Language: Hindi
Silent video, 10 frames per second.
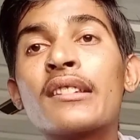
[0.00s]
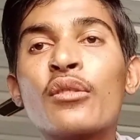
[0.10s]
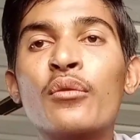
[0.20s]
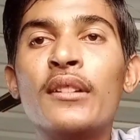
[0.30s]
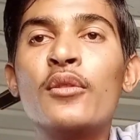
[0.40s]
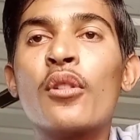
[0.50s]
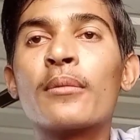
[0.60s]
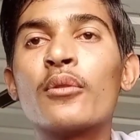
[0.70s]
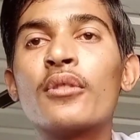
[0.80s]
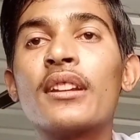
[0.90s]
आठ सौ वीडियो
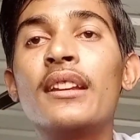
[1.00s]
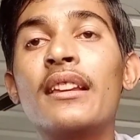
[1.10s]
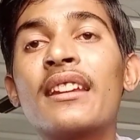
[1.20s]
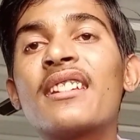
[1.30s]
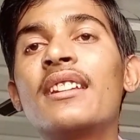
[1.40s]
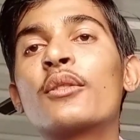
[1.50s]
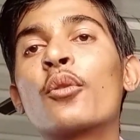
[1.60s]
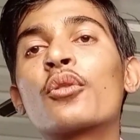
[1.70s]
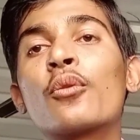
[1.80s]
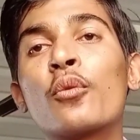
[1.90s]
अपलोड की लेकिन
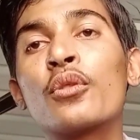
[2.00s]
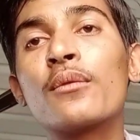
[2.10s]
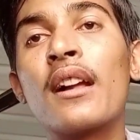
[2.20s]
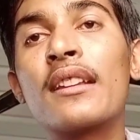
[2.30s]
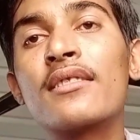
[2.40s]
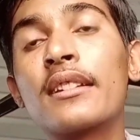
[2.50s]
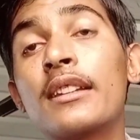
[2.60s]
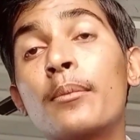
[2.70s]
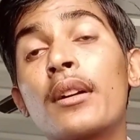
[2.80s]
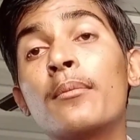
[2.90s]
दोस्तों उस वाले
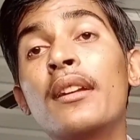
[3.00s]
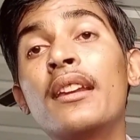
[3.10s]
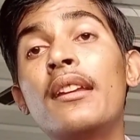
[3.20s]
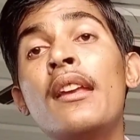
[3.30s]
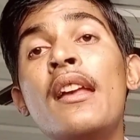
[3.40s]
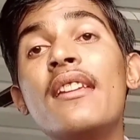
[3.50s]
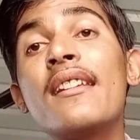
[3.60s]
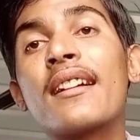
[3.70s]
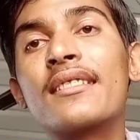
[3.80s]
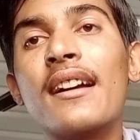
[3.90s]
चैनल पर मेरे
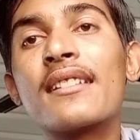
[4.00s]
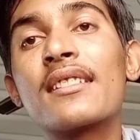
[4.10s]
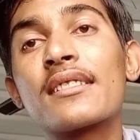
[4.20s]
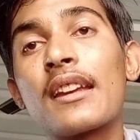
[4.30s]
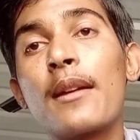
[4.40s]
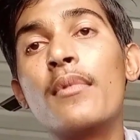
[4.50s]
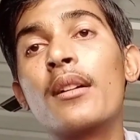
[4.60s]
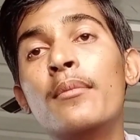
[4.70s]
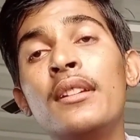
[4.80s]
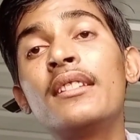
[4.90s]
एक हज़ार सब्सक्राइबर
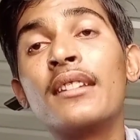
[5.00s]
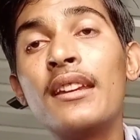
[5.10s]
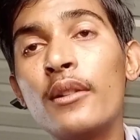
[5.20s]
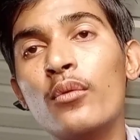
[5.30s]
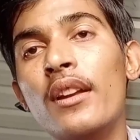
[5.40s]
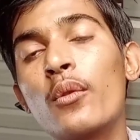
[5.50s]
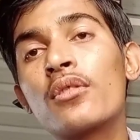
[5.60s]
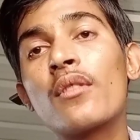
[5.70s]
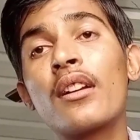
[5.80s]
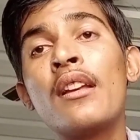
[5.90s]
भी नहीं हुए
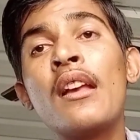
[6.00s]
उस वा...